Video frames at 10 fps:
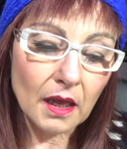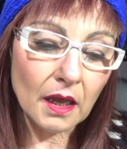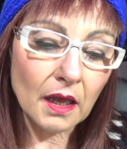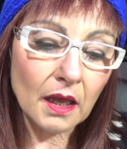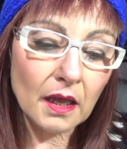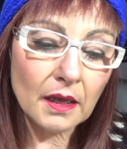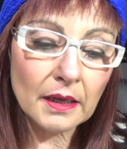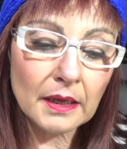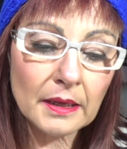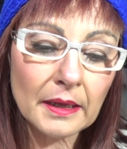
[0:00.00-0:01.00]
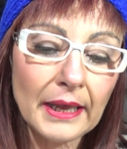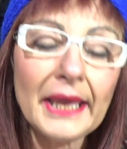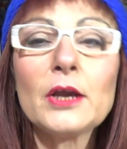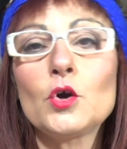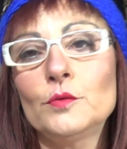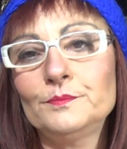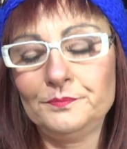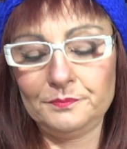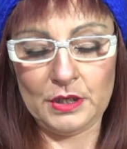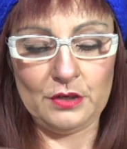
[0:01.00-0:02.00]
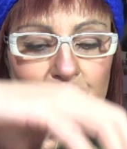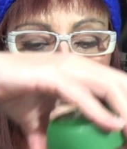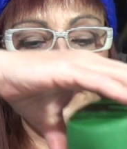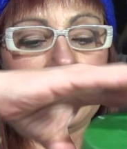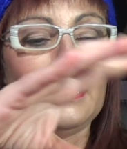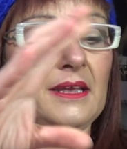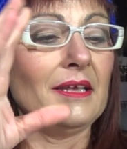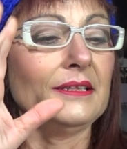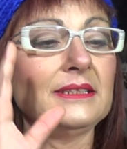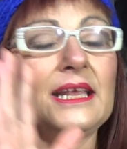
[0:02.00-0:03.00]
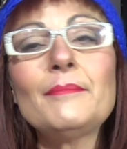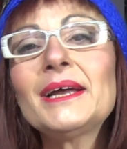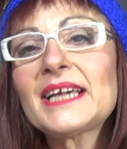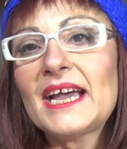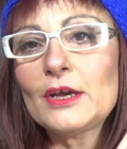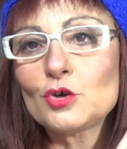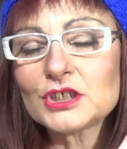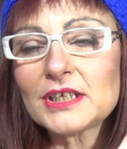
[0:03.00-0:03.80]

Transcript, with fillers: Ah, Eco. Bueno. De la marca Eco.